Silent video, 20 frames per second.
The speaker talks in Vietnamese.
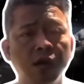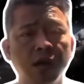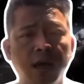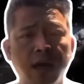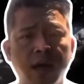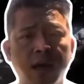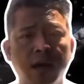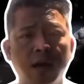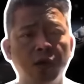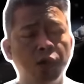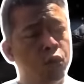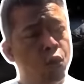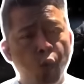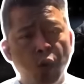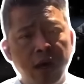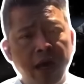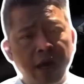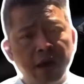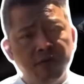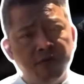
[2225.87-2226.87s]
nước nga
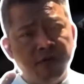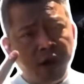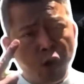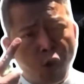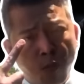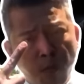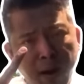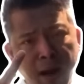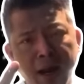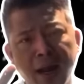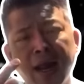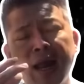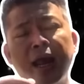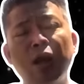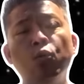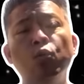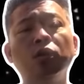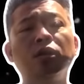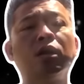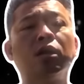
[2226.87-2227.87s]
dù các quý vị có mang
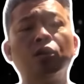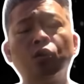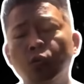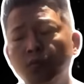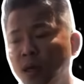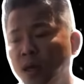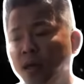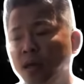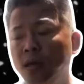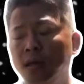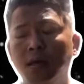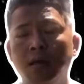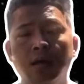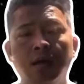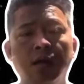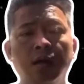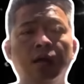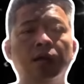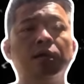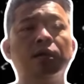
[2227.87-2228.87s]
hai quốc tịch cũng vậy
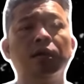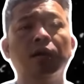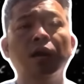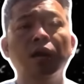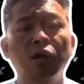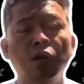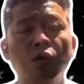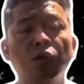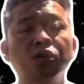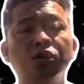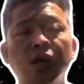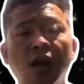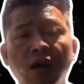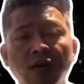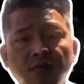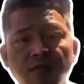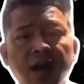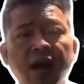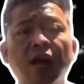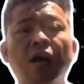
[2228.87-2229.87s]
đừng có trở
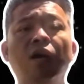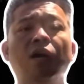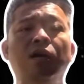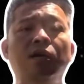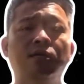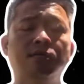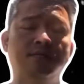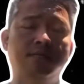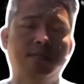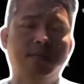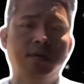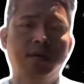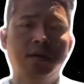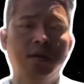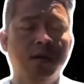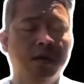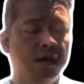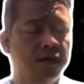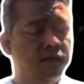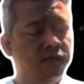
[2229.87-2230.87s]
về đó
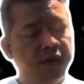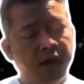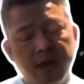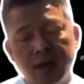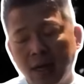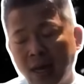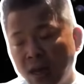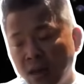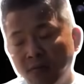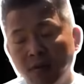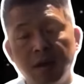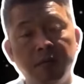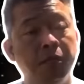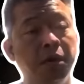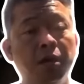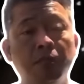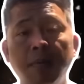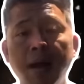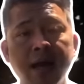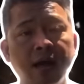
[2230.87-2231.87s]
vì các quý vị
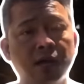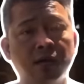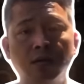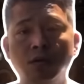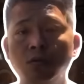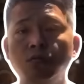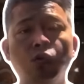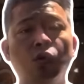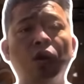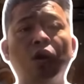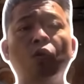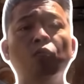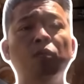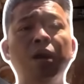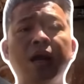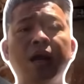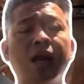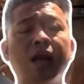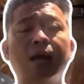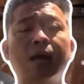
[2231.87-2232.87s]
bị bắt chúng tôi không
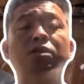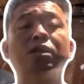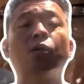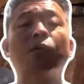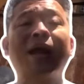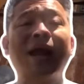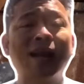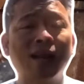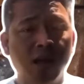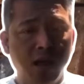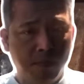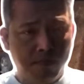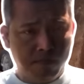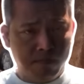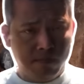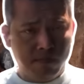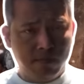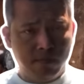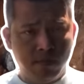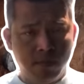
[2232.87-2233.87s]
biết cách làm sao can thiệp
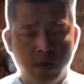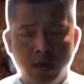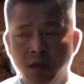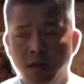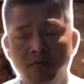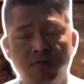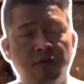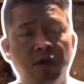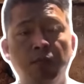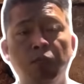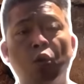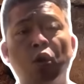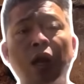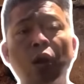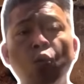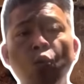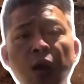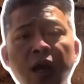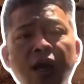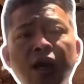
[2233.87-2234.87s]
vì một
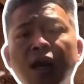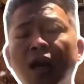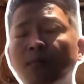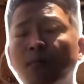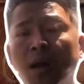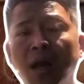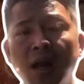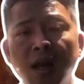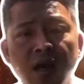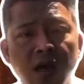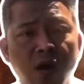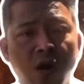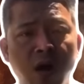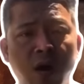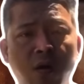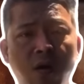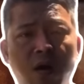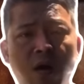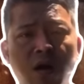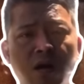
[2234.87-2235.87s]
cái nguyên nhân một cái lý do
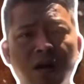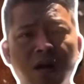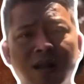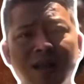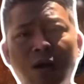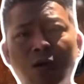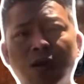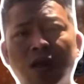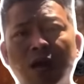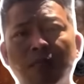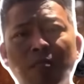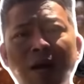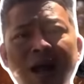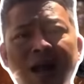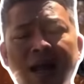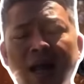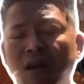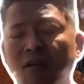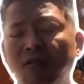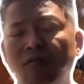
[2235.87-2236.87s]
nào đó người ta có thể
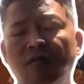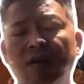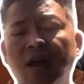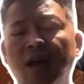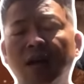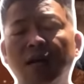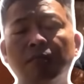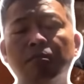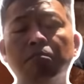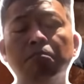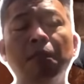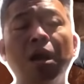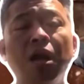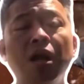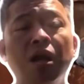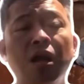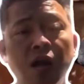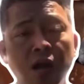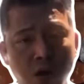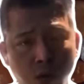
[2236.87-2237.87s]
bắt các quý vị bất
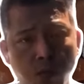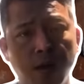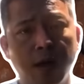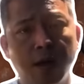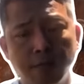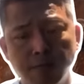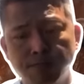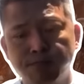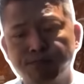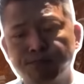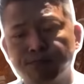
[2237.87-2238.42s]
cứ lúc nào